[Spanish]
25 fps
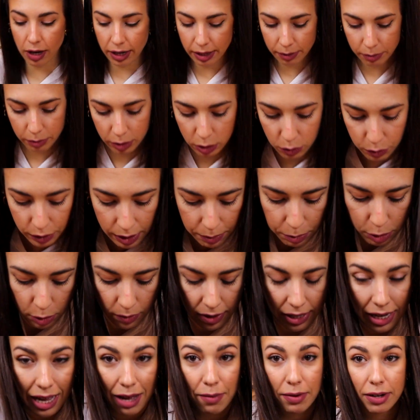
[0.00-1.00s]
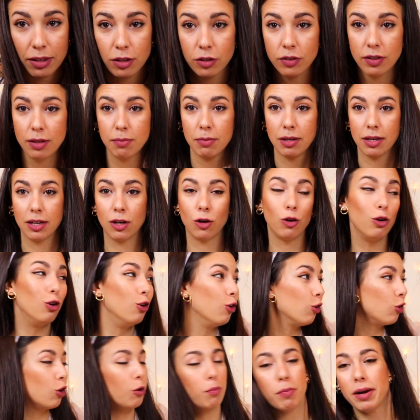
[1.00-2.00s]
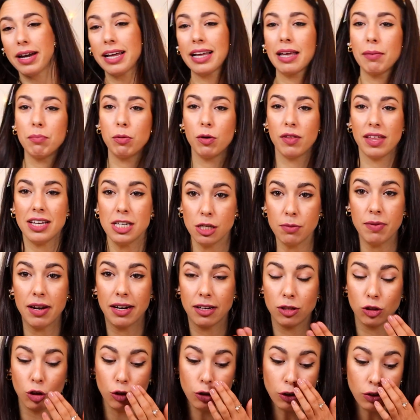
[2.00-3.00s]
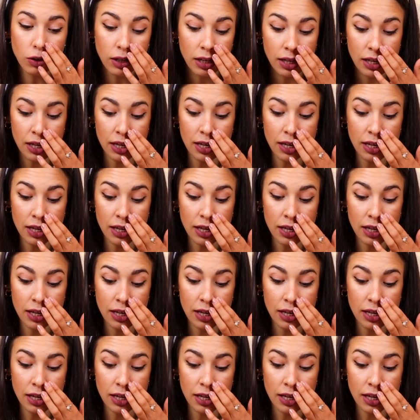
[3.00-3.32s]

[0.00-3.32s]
Ahora me lo voy a probar, a ver dónde me coloco para que podáis ver todo.